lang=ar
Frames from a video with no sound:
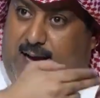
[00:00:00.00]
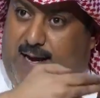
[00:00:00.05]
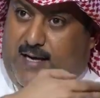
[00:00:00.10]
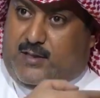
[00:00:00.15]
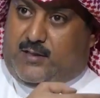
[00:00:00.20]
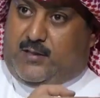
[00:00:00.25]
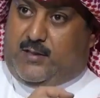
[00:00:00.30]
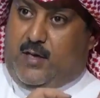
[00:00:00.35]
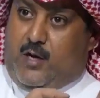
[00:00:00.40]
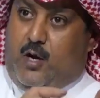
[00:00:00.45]

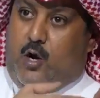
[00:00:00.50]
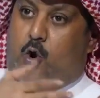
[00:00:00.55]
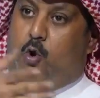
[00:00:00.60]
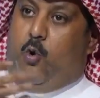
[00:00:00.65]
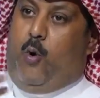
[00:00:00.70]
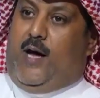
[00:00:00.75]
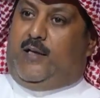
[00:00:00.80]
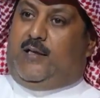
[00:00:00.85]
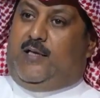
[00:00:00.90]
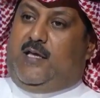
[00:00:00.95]
العجز
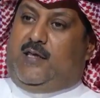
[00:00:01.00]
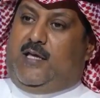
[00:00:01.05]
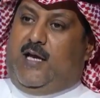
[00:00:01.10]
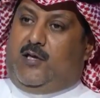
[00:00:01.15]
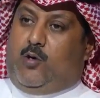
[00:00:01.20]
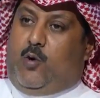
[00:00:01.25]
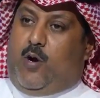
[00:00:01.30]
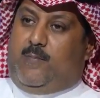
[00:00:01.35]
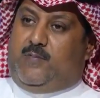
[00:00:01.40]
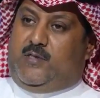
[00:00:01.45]
وعطني
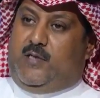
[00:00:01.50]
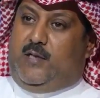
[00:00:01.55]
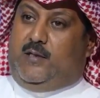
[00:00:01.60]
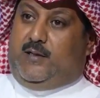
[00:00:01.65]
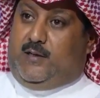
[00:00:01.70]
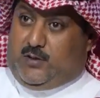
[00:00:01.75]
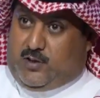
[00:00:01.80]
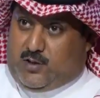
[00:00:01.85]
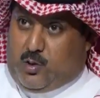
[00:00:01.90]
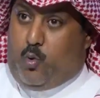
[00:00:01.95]

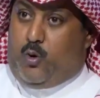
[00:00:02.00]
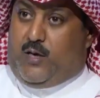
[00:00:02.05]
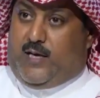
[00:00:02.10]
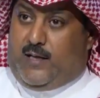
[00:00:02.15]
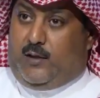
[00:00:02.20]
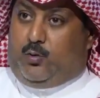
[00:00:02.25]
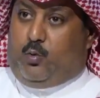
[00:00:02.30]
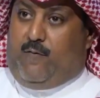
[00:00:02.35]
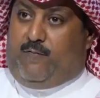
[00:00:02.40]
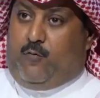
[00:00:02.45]
53 تسوون كذا